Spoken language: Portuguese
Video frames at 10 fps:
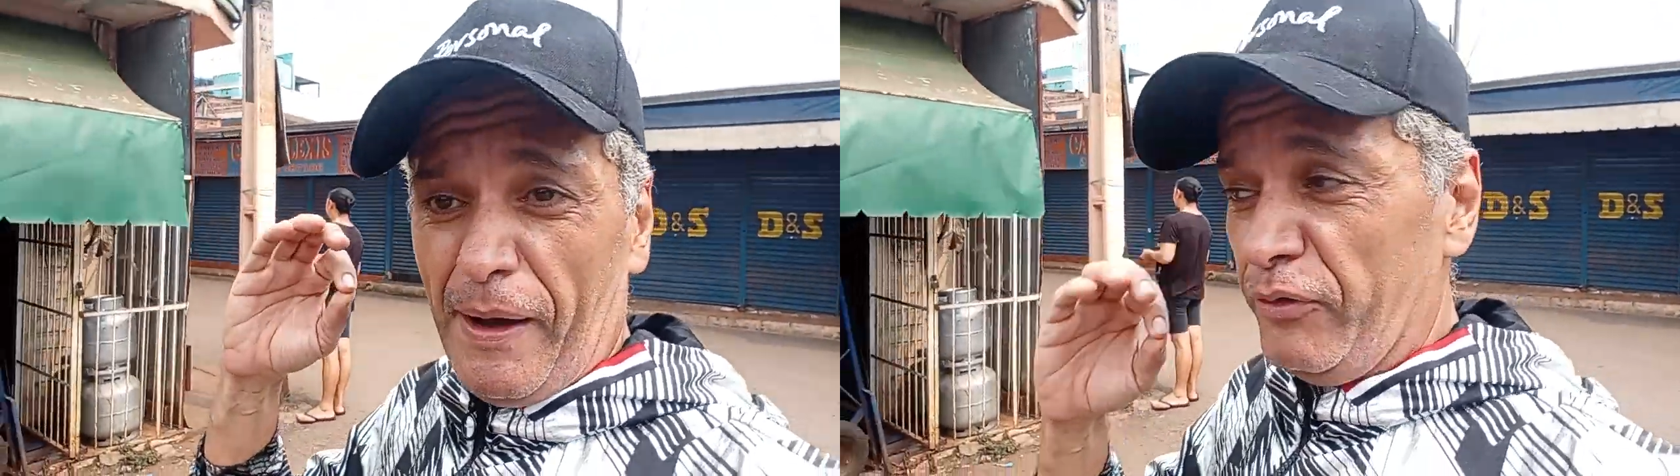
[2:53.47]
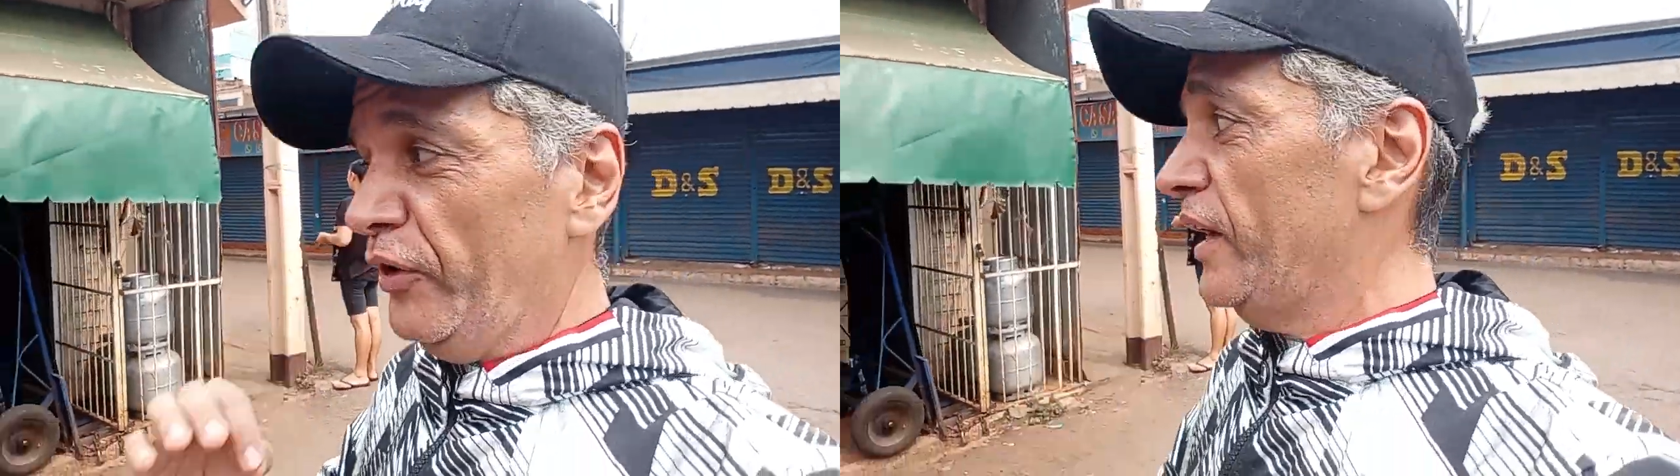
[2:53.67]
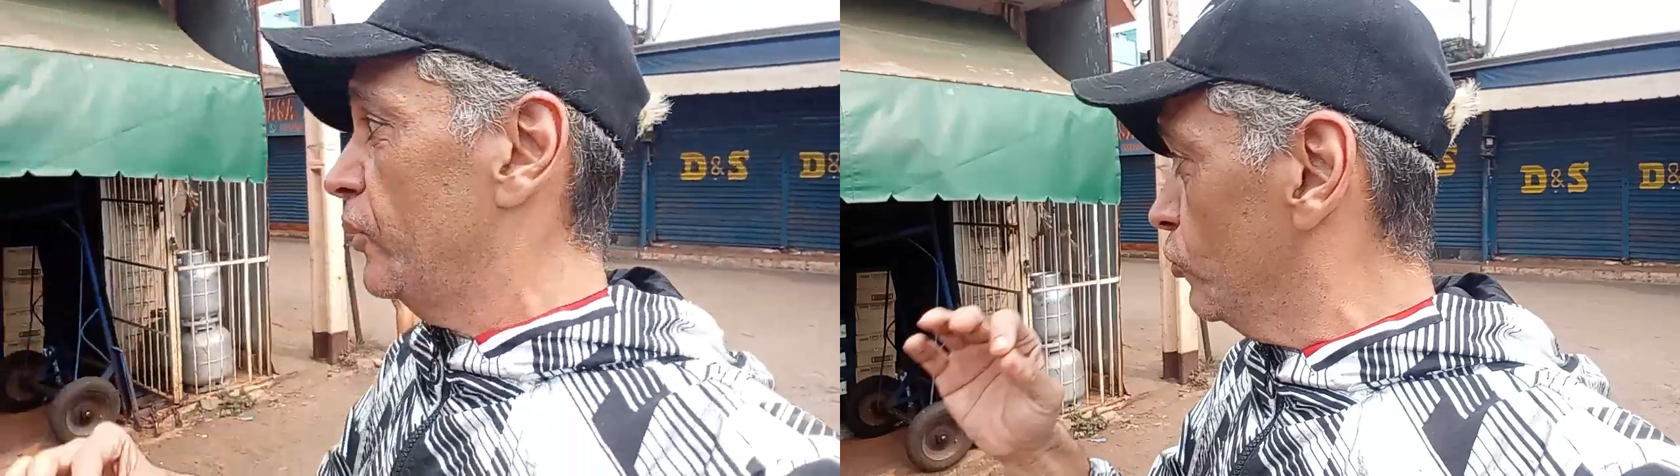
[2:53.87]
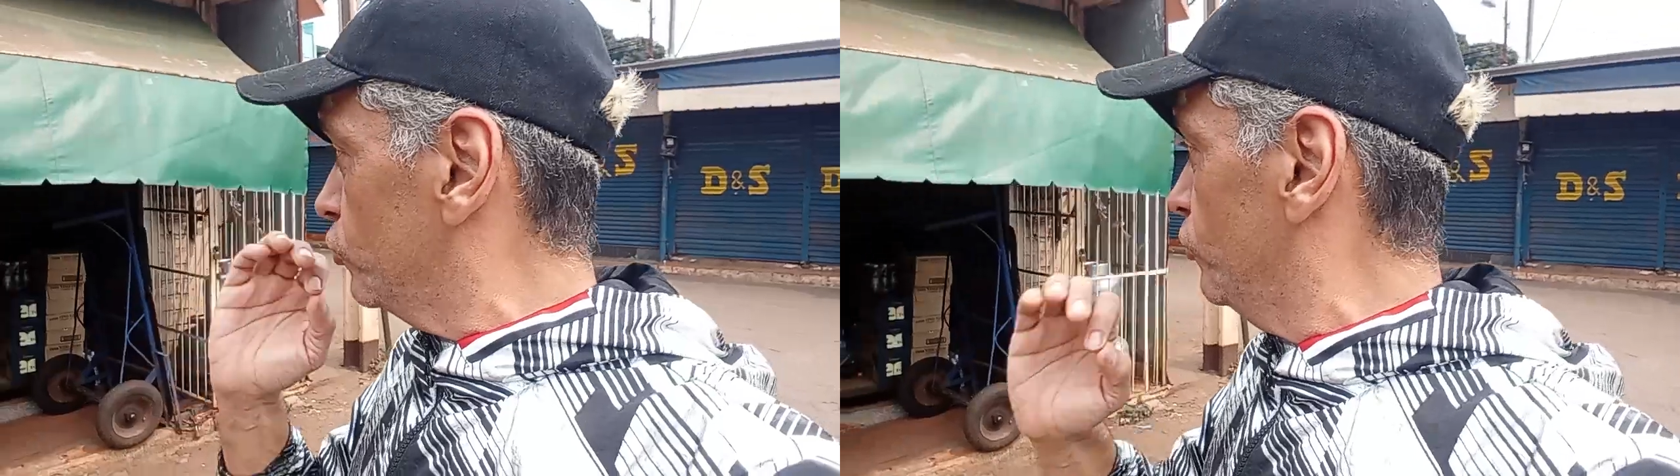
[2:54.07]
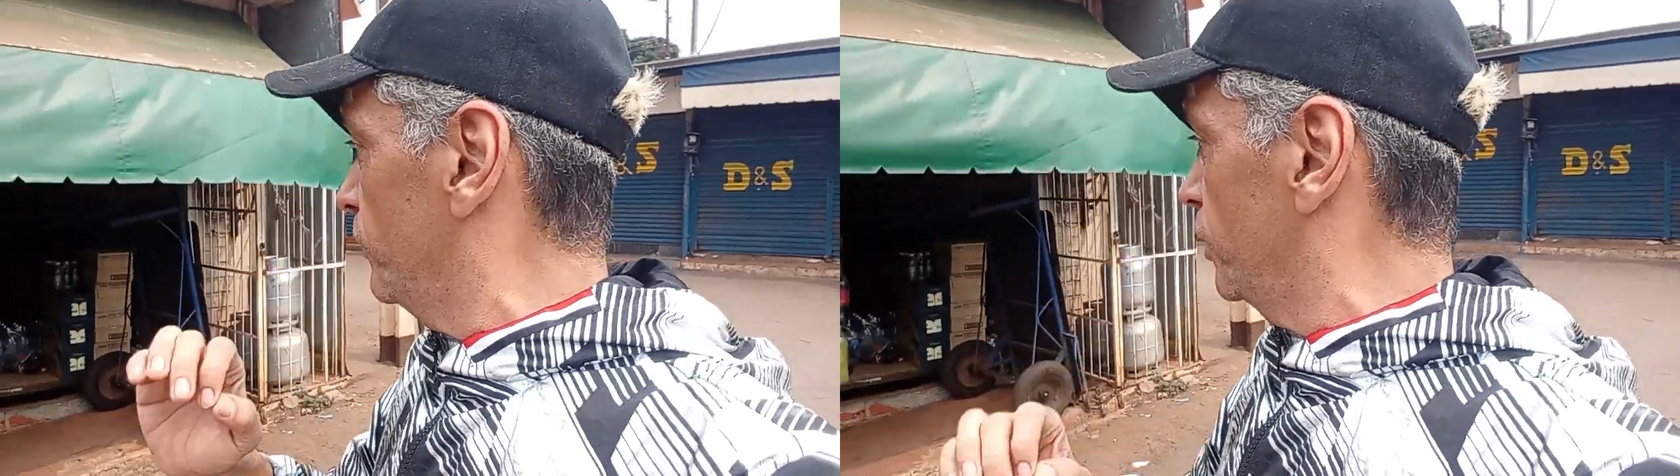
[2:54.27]
pra feira no
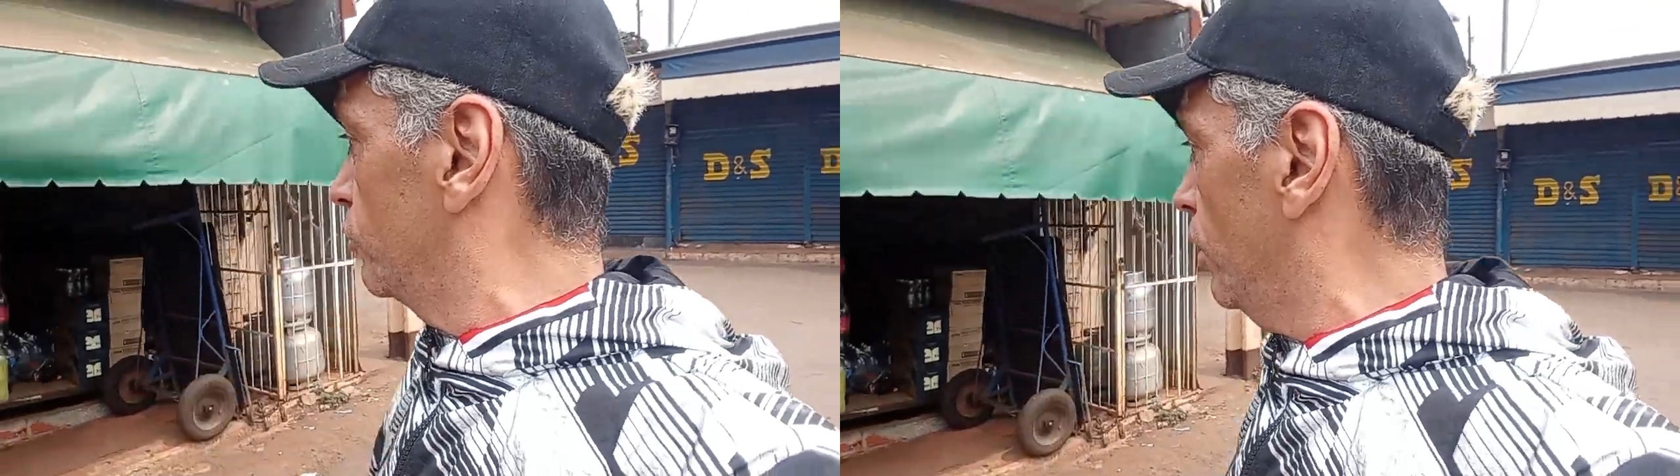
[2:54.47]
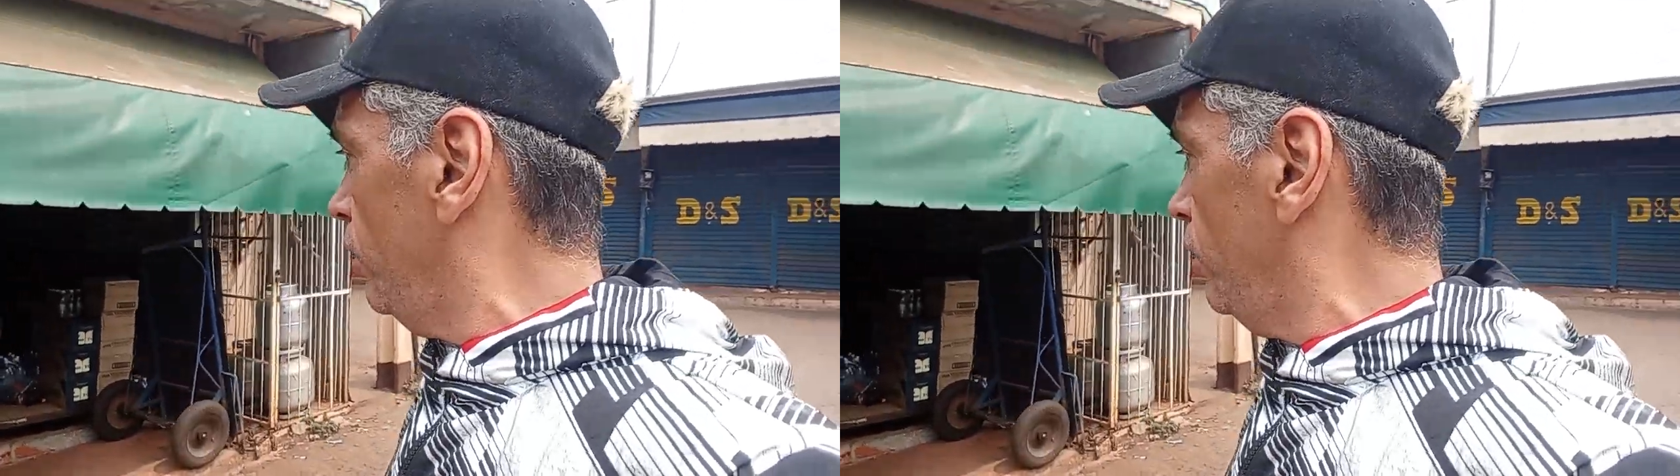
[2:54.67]
domingo,